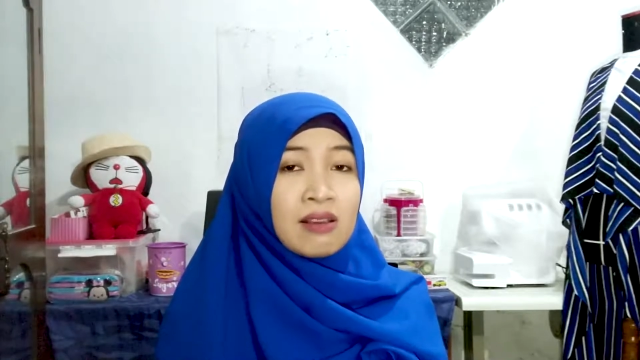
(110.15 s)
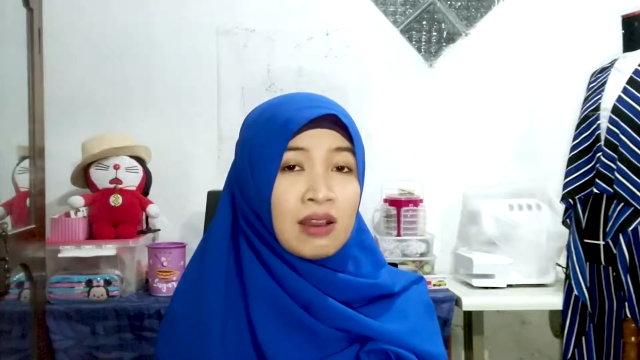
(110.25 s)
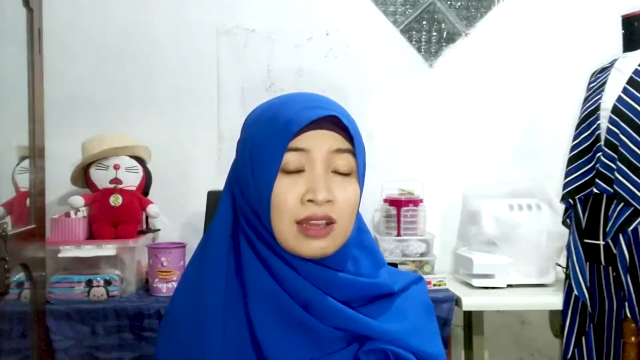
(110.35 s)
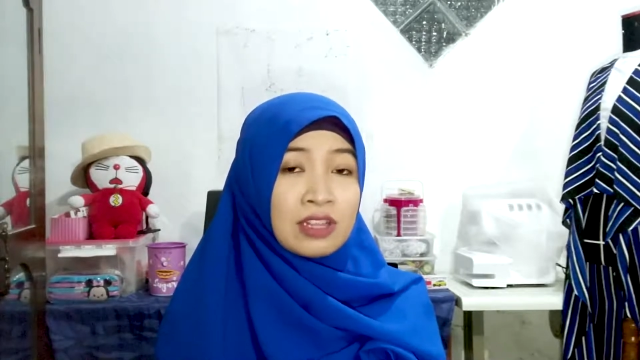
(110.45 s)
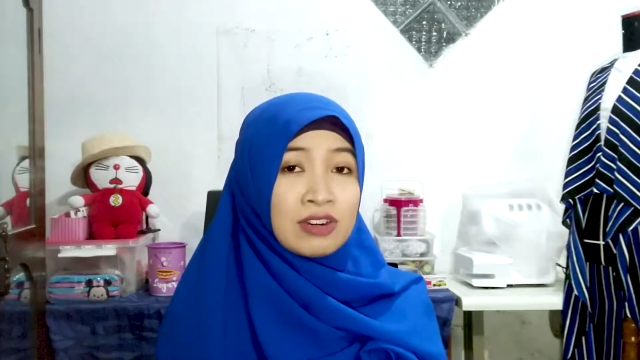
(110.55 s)

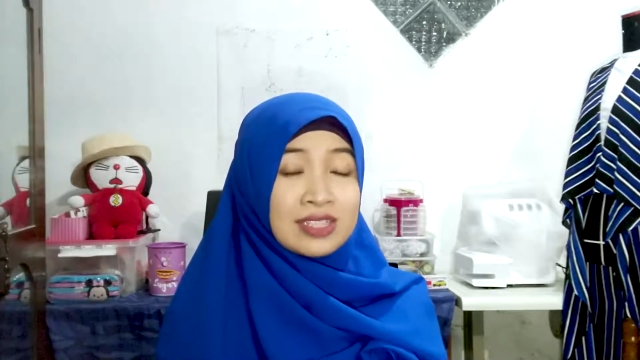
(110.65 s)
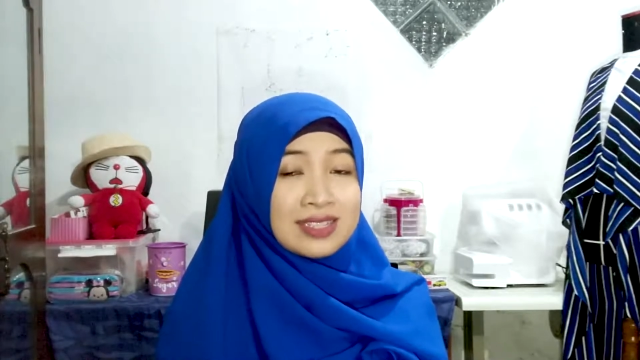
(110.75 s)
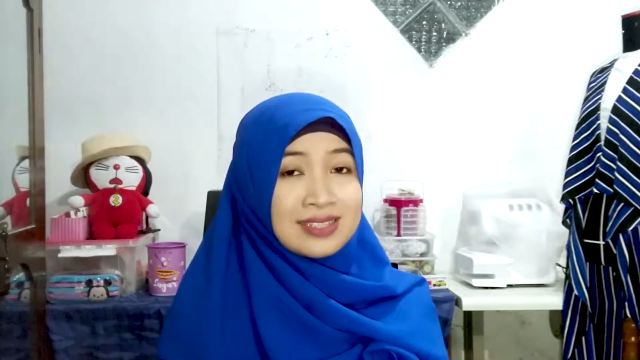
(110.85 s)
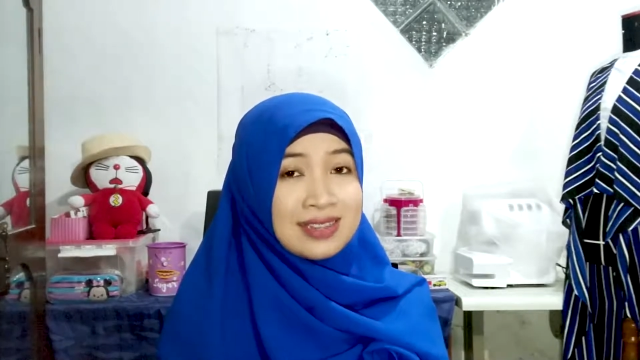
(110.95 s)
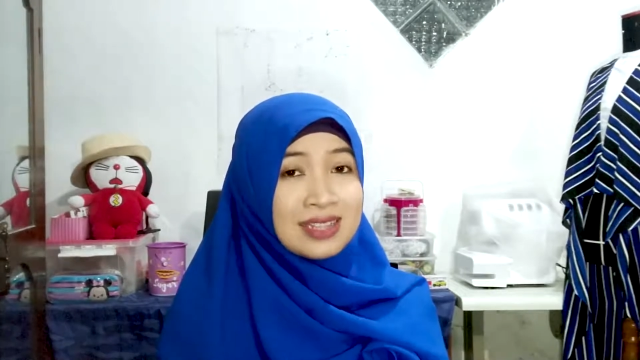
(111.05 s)
atau
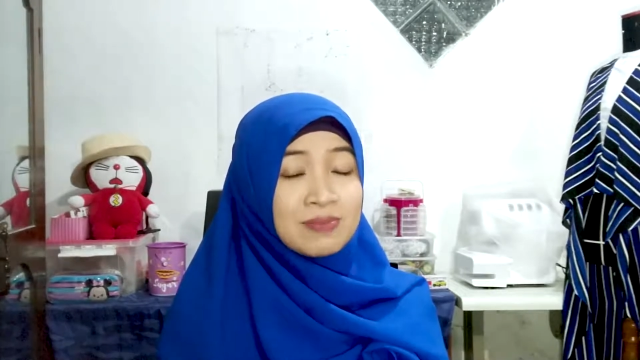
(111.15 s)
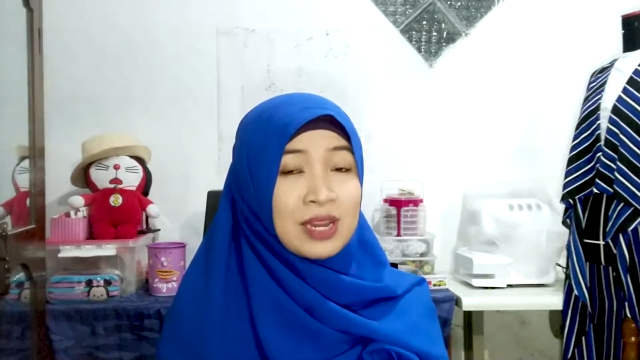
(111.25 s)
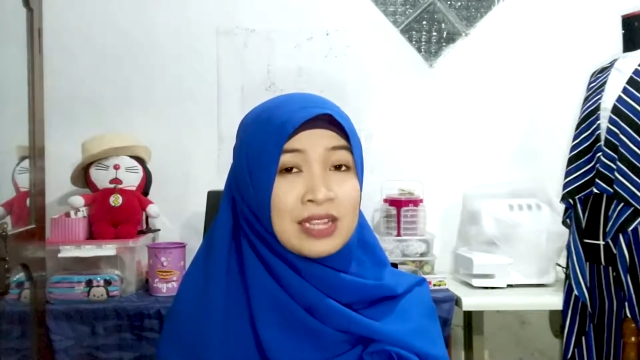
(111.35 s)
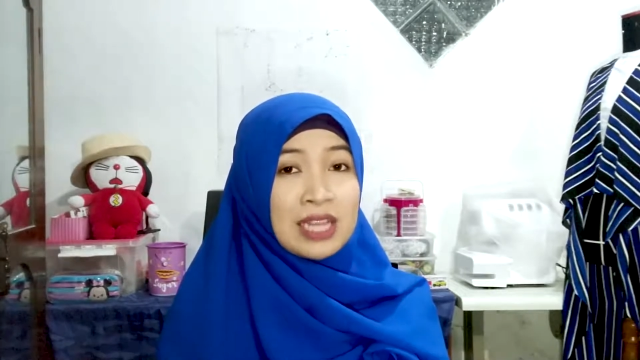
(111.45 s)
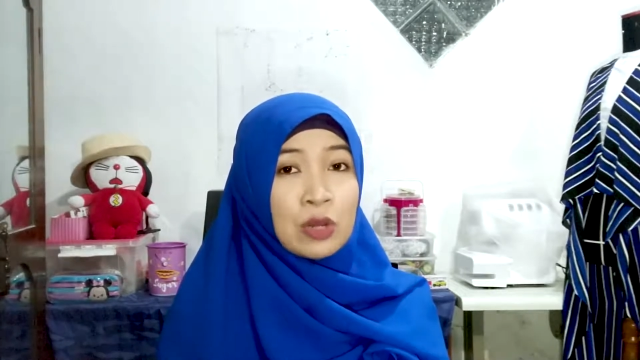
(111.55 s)
Riskesdas
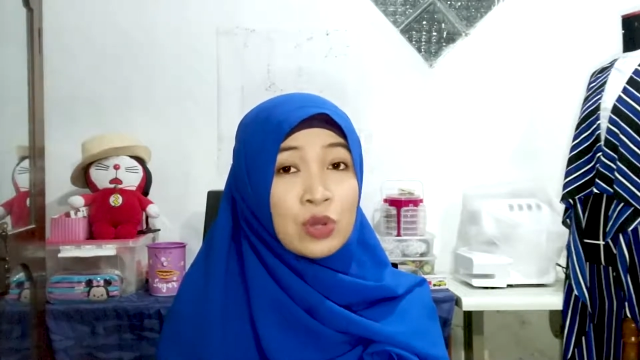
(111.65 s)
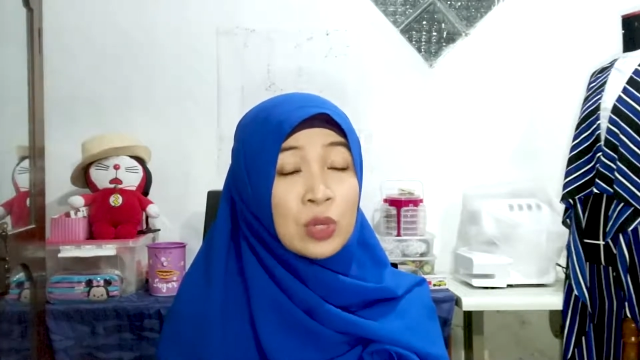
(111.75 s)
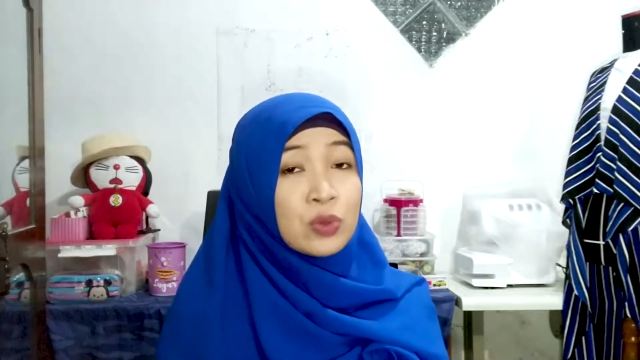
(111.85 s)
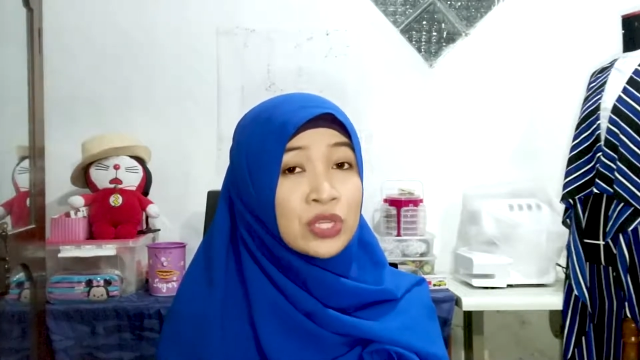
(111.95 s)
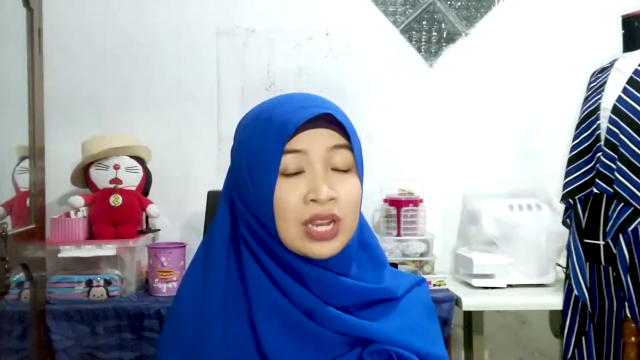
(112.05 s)
pada tahun
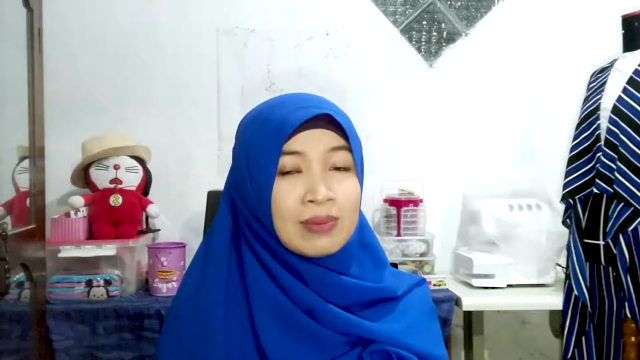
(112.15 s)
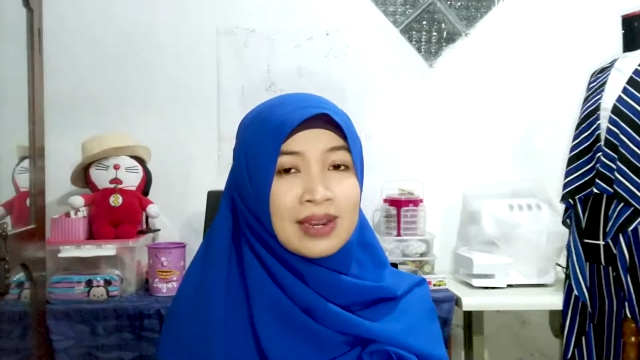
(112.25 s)
2013